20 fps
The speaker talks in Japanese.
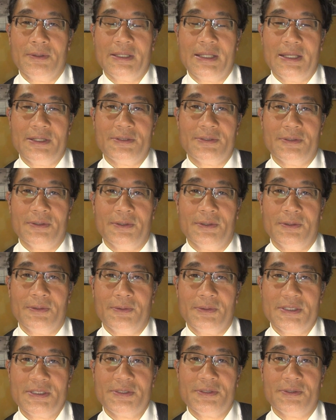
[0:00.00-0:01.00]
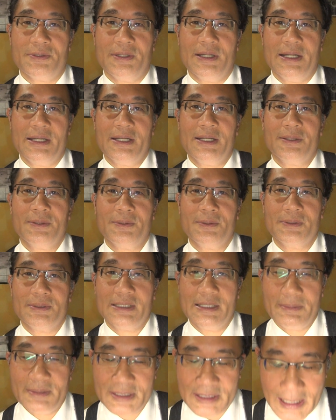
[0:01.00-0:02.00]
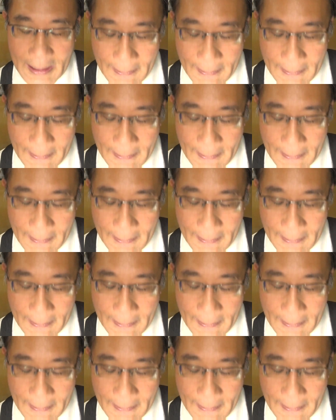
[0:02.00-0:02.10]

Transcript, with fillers: 成長、ご視聴ありがとうございまし